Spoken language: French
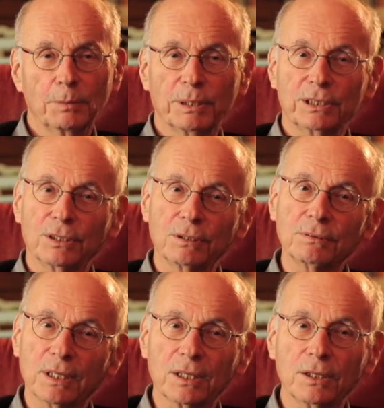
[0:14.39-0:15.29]
ils prennent un
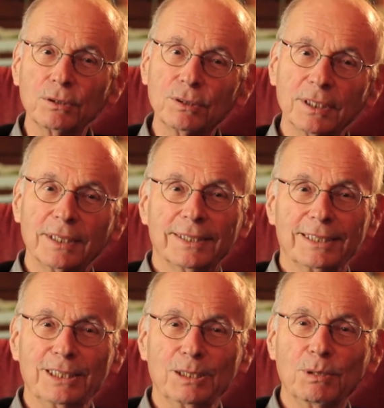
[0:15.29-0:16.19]
an de vacances,
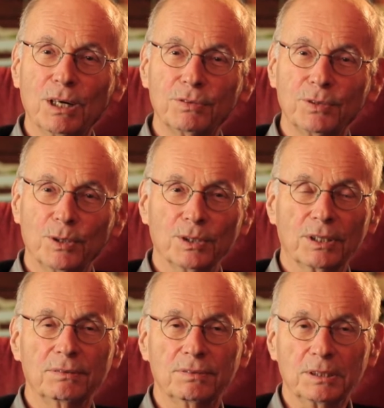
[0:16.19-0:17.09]
ils démarrent
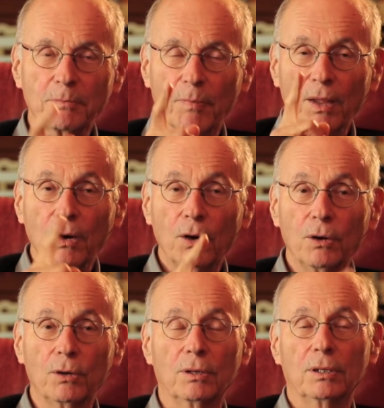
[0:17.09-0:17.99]
fort dans la vie.
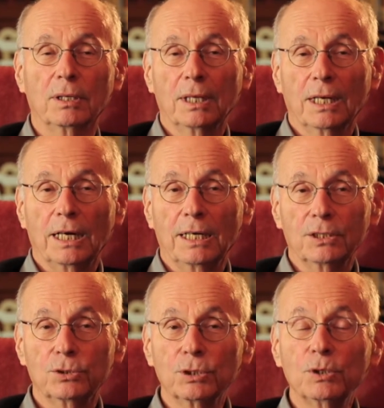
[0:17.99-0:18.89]
Or,
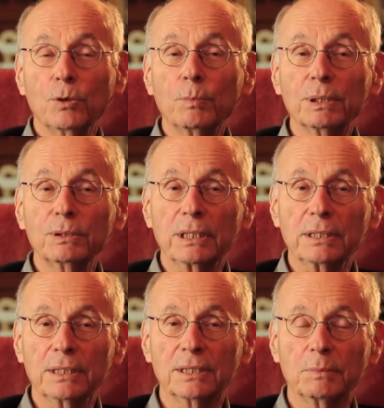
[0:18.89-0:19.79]
ceux qui ont pris
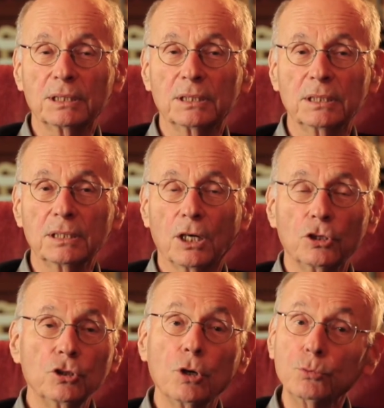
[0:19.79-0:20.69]
une année sabbatique,
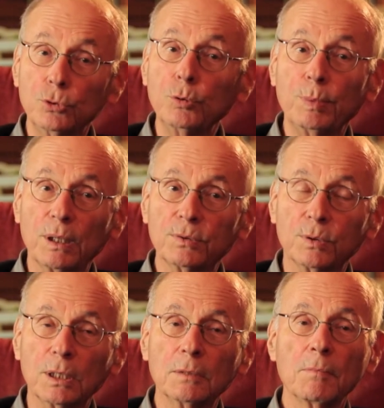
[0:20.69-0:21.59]
un an ou deux
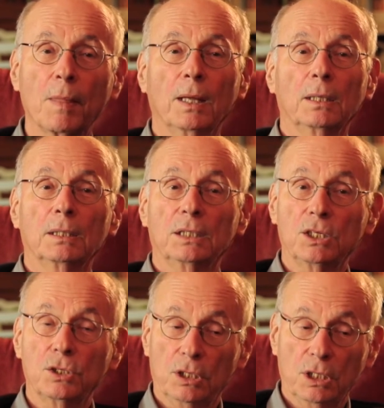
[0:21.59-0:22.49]
parfois,
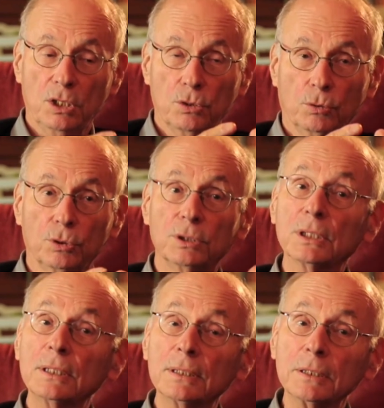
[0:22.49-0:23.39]
ils ont
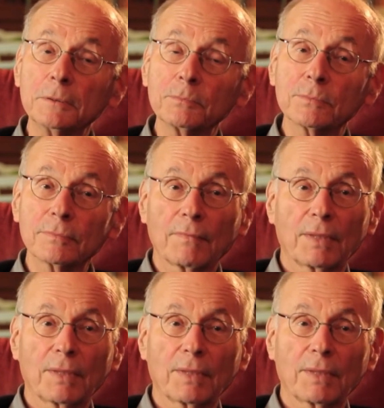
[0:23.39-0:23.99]
stressé,